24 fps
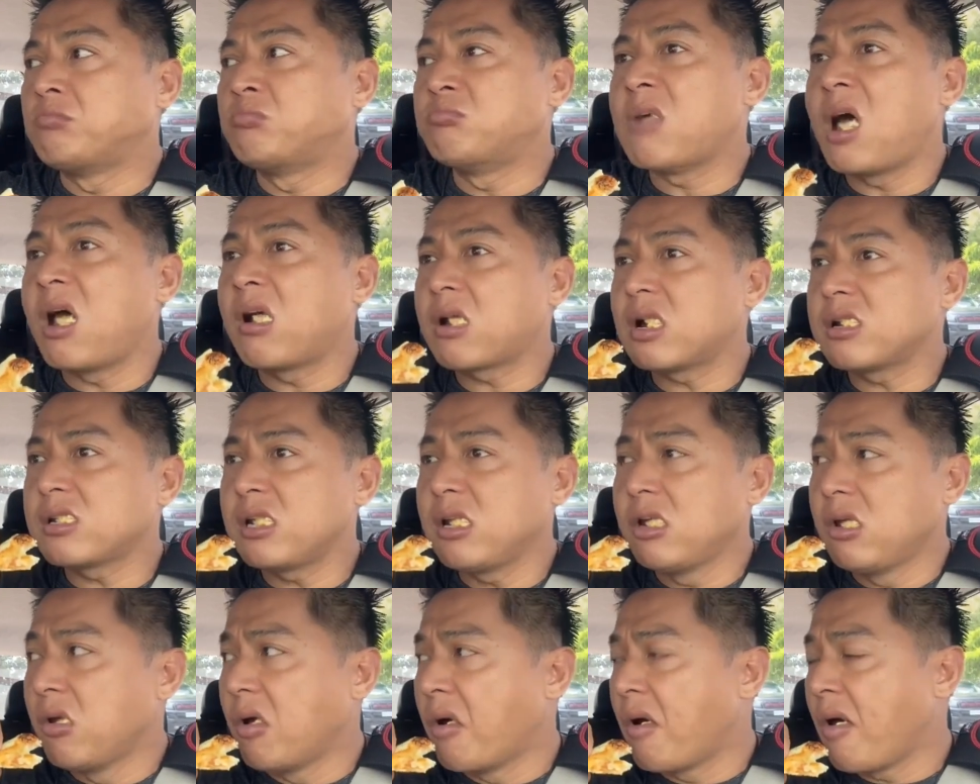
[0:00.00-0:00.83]
Mahal
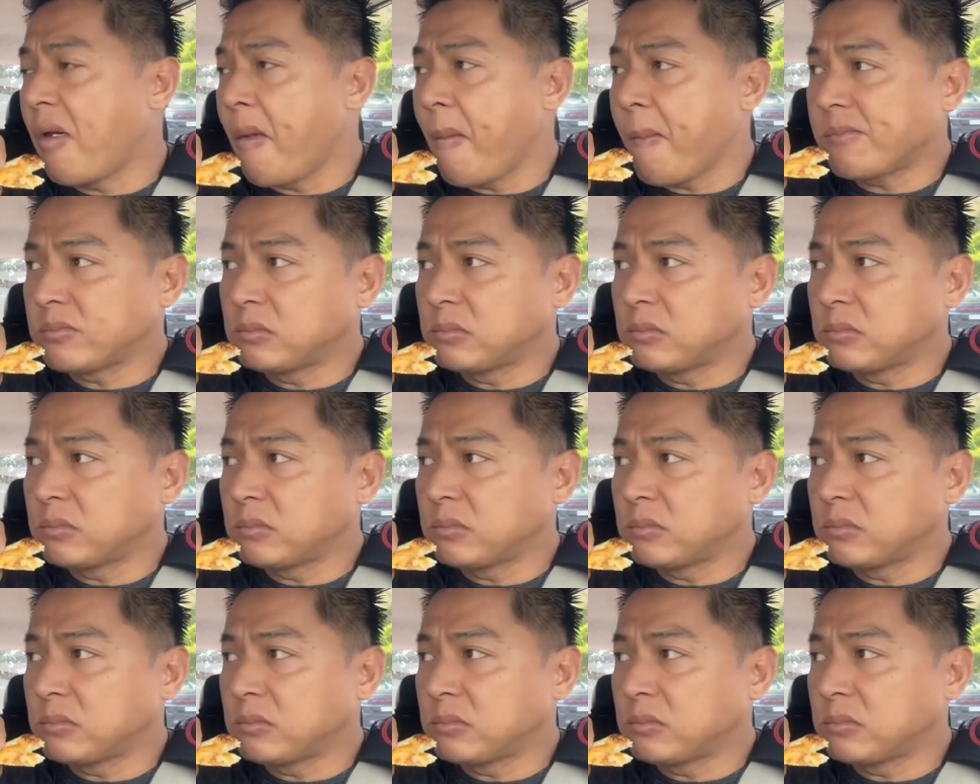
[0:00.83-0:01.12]
kasi yun.